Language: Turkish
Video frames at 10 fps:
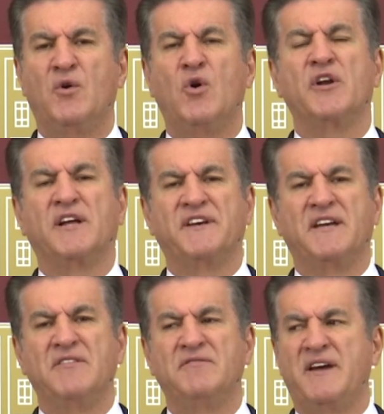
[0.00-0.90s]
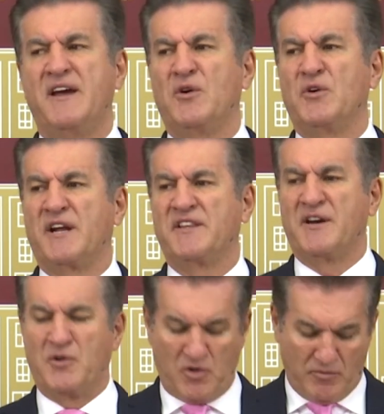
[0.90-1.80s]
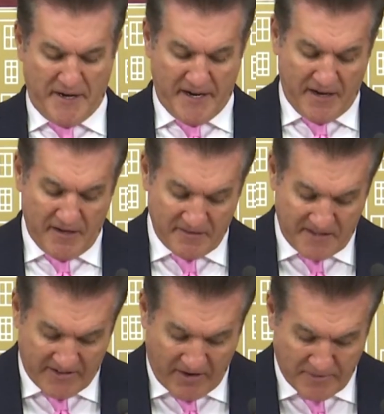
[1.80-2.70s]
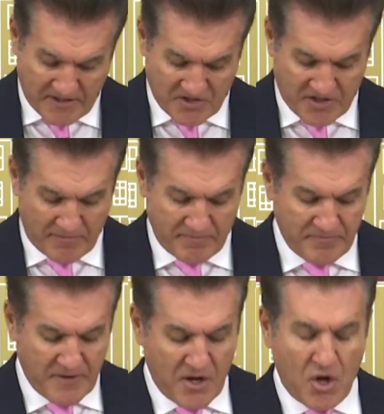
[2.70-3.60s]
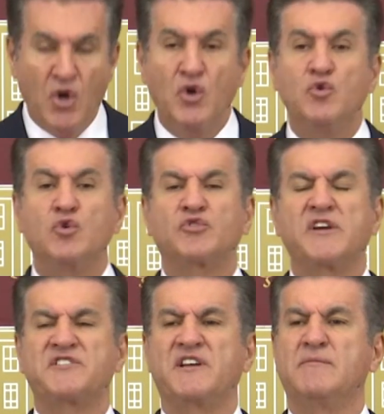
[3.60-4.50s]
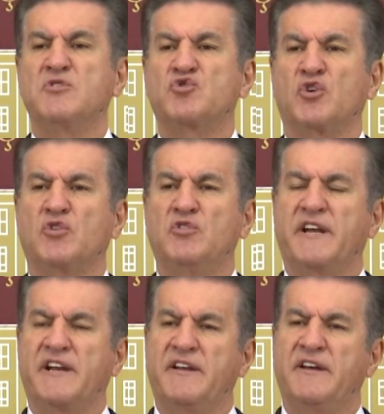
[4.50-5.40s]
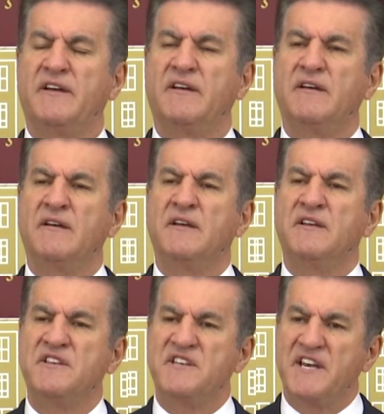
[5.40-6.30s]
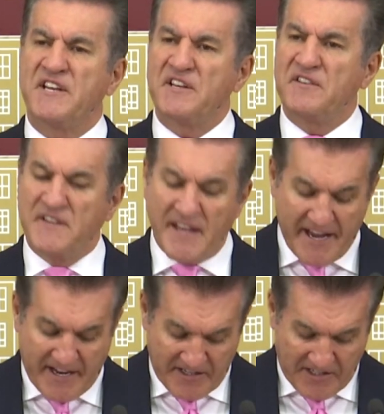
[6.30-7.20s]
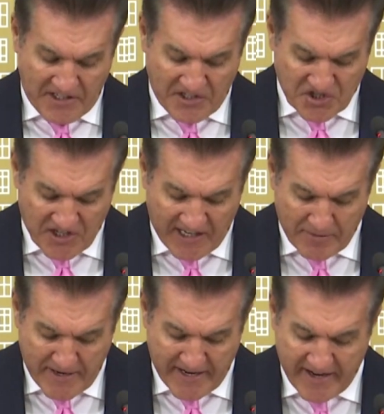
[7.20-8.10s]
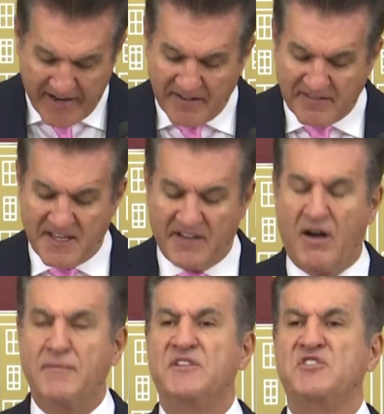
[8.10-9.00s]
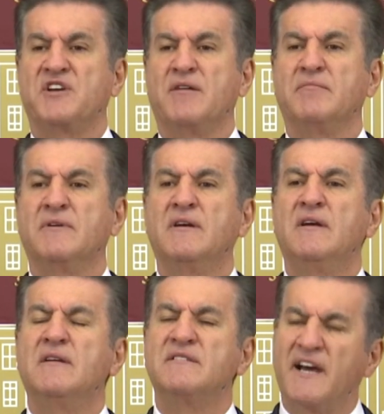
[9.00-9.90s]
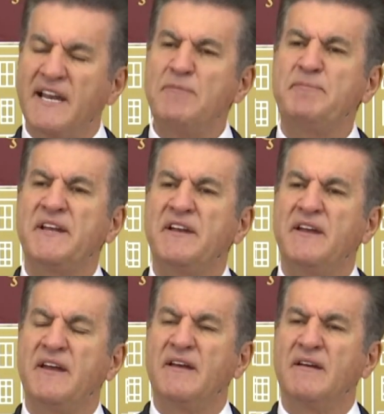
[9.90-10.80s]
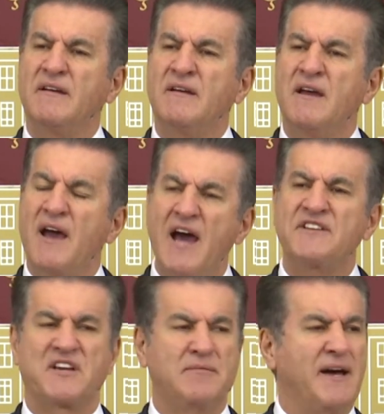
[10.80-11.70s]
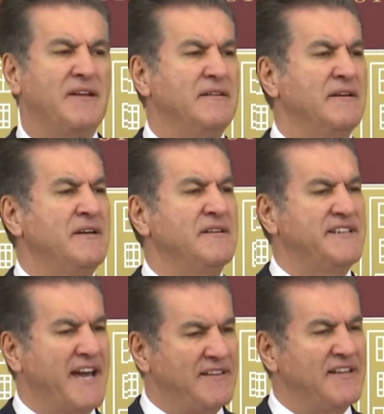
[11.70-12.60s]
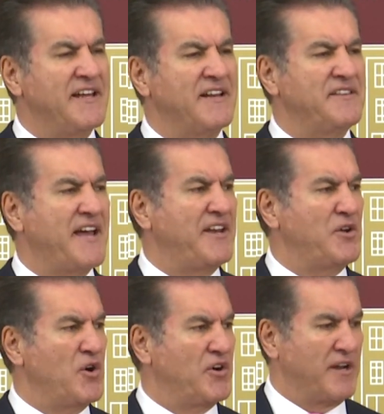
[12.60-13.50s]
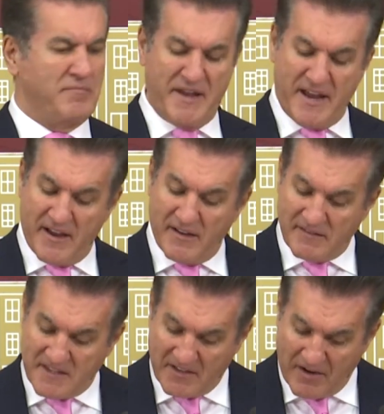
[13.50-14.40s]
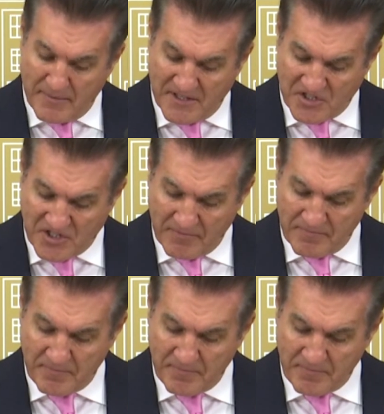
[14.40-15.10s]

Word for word: oradayım ve orada olmaya devam edeceğim. Yurttaşlarımın sorunlarını yerinde incelemeye devam edeceğim. Taleplerini her zaman kendilerinden öğrenmeye devam edeceğim.